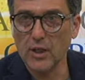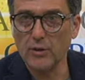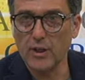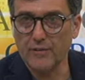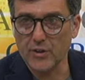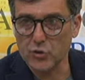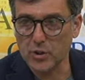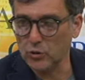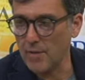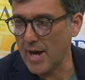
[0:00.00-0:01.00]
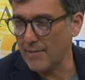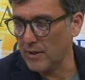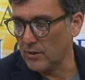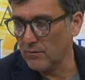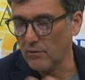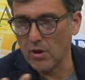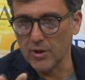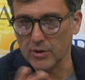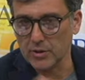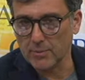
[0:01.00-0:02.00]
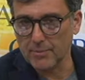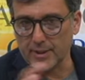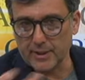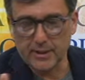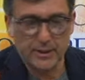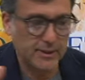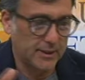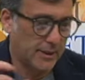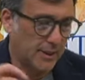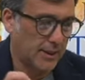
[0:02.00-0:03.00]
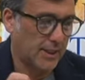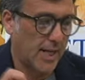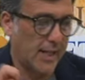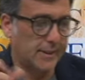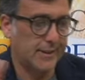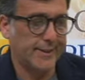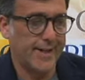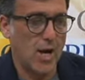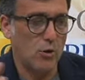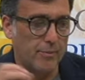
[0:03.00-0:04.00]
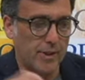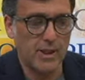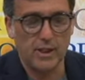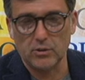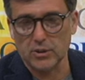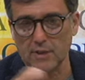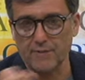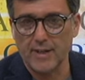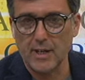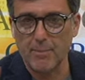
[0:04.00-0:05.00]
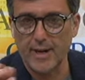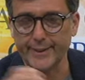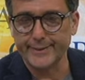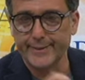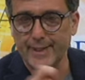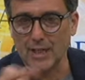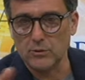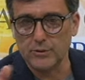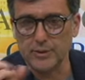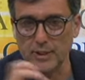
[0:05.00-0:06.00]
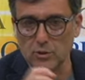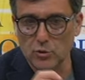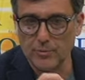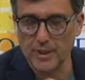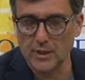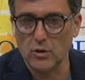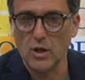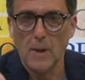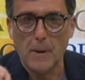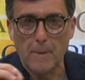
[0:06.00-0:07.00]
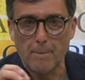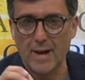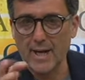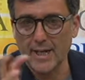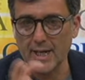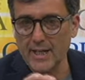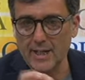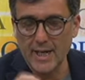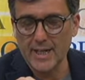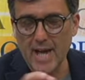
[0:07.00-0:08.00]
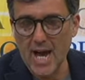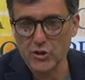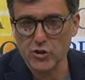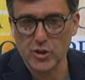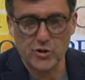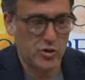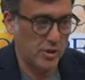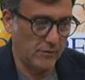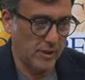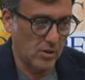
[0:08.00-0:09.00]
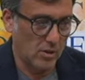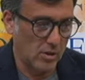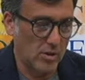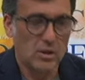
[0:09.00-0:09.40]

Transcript: le faccio una domanda, non voglio sapere se si candiderà o meno, se farà parte della contesa o meno, ma ne, lei nasce civico,